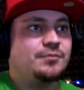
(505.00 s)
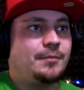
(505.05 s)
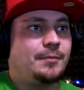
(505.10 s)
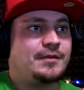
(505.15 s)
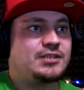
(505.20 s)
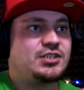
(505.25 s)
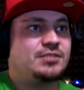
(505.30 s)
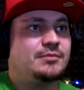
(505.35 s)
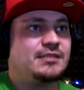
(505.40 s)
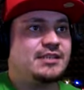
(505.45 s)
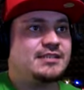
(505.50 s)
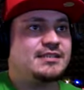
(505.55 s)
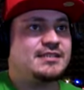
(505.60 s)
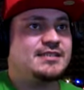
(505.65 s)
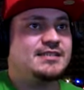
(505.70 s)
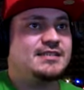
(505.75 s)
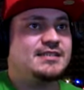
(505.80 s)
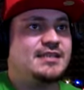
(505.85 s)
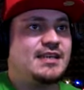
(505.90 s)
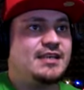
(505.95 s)
popatrzymy na te
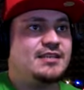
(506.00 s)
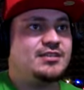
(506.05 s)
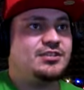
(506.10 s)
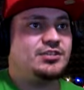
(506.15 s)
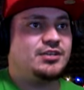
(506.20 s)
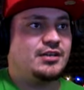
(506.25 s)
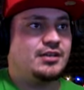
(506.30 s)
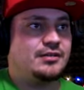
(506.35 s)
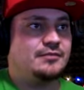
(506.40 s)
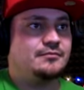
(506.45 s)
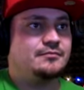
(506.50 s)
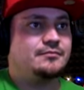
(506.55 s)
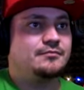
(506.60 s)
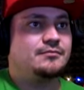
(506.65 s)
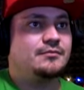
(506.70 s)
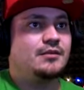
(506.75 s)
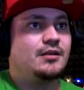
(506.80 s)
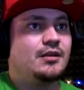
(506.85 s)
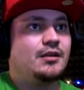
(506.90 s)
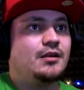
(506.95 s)
zdjęcia,
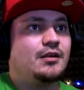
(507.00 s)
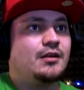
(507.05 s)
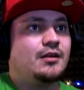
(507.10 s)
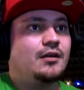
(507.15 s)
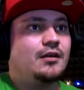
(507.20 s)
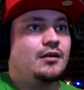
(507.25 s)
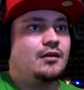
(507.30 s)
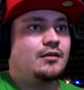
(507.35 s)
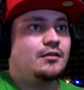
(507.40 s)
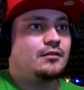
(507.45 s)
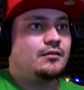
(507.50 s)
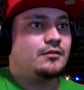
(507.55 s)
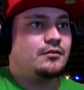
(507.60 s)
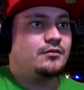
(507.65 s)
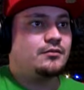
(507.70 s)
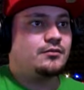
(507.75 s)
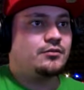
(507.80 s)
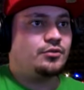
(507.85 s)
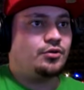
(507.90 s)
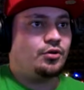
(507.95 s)

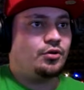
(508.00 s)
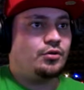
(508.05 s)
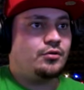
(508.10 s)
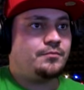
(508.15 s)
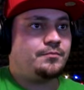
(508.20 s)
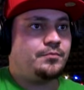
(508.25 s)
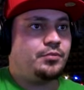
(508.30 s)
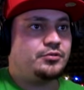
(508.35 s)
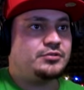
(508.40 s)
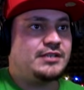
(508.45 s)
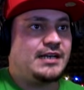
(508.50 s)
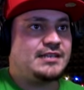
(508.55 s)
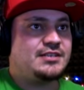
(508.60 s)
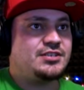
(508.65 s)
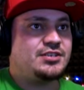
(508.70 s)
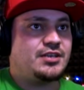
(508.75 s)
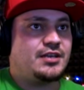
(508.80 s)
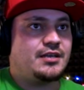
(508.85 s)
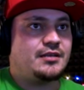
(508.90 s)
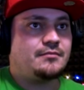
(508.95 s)
to
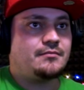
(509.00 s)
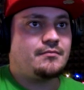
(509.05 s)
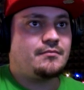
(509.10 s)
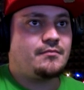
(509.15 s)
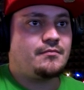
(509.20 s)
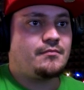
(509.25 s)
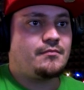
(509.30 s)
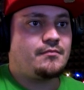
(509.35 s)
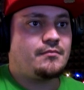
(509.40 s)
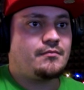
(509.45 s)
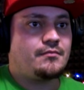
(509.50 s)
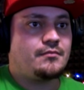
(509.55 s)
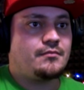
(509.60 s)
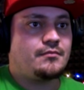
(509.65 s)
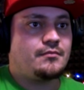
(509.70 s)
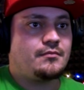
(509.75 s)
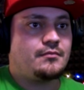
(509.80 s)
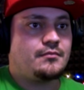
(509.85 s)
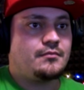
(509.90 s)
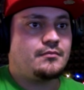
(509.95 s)
podacie...
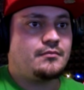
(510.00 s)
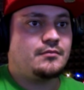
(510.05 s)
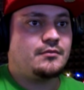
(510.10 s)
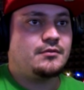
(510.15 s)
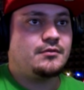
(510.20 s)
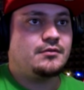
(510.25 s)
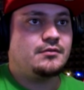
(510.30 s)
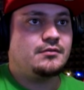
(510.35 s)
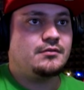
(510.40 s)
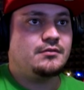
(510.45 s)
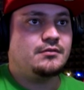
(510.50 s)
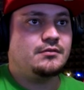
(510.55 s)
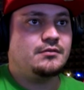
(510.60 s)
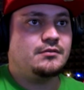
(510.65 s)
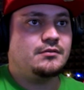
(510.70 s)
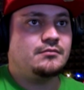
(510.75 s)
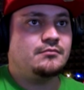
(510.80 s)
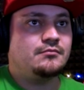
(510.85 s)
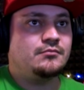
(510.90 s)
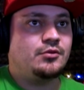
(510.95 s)

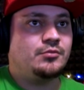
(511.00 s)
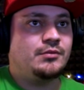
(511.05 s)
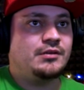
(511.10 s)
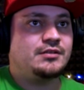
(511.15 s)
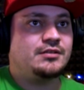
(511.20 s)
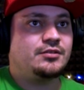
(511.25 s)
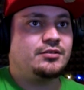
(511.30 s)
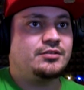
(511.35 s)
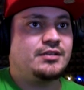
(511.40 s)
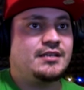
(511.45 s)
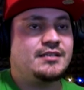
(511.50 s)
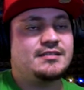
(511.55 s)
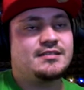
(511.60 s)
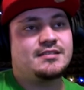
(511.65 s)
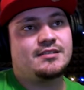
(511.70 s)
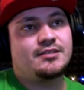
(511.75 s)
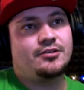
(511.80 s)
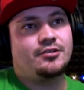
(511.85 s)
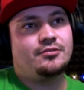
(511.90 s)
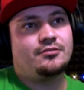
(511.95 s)
Mm, moment, to nie
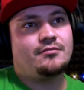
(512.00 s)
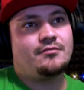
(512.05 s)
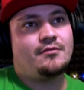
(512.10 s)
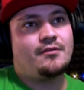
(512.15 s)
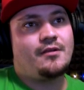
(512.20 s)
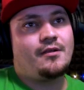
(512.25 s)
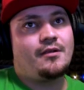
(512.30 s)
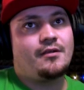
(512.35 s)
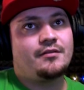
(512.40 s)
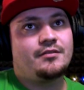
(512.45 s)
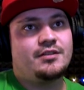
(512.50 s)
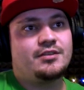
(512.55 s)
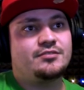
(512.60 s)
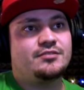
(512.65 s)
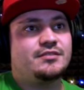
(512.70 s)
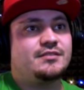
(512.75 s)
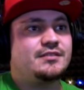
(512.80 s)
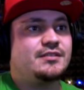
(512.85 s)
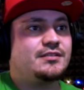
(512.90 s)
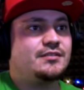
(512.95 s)
jest to.
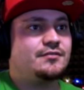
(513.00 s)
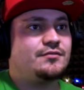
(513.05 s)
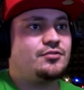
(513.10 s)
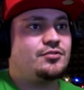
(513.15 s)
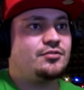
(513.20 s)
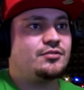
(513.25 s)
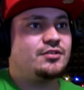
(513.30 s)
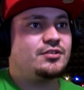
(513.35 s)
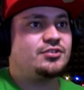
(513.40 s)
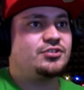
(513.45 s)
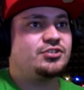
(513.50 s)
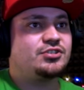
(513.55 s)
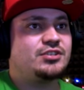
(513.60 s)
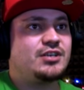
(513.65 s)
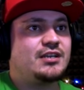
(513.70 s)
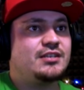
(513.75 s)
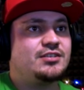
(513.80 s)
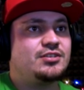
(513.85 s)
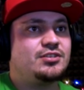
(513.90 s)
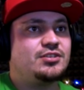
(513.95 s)

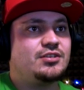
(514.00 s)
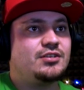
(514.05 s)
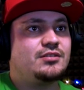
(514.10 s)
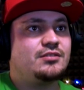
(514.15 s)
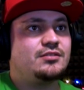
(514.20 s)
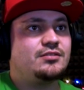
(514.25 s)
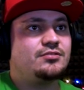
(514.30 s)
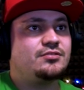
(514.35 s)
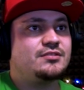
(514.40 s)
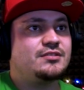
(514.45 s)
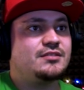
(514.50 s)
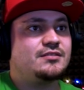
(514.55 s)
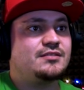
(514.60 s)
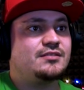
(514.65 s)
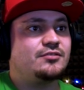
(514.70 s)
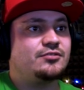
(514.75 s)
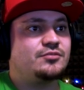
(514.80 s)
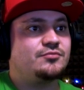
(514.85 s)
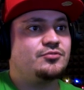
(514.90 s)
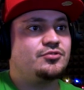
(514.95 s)
1993,
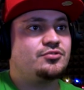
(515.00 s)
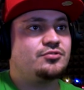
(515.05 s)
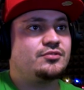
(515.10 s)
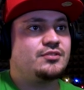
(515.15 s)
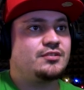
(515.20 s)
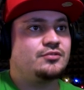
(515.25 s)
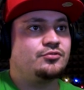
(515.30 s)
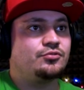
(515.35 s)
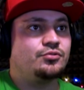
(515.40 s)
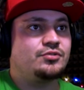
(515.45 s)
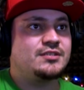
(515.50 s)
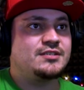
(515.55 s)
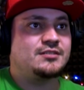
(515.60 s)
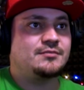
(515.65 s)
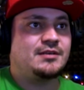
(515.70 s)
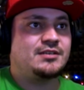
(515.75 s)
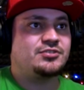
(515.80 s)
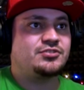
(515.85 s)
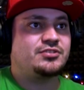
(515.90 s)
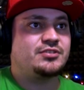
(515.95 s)
1982,
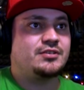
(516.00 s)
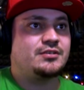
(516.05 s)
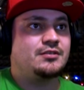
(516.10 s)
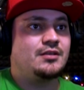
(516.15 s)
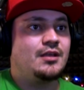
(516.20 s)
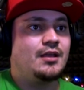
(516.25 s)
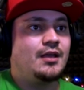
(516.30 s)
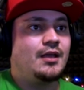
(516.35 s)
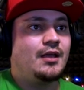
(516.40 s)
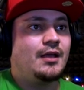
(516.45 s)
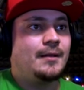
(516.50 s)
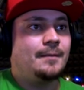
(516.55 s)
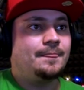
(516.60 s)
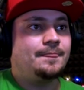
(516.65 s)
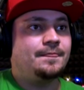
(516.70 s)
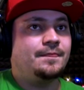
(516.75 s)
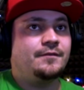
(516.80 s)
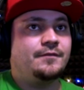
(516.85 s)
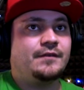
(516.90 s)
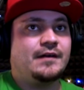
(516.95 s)
zobaczcie.
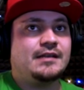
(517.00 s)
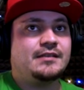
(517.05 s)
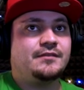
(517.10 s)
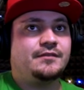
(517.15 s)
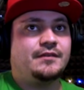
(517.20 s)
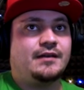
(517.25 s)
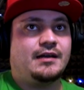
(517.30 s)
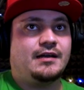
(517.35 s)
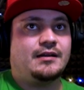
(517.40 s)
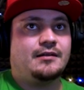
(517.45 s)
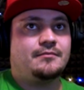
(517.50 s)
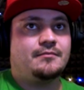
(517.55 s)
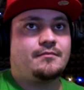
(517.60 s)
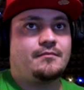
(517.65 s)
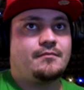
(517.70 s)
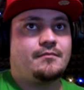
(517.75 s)
22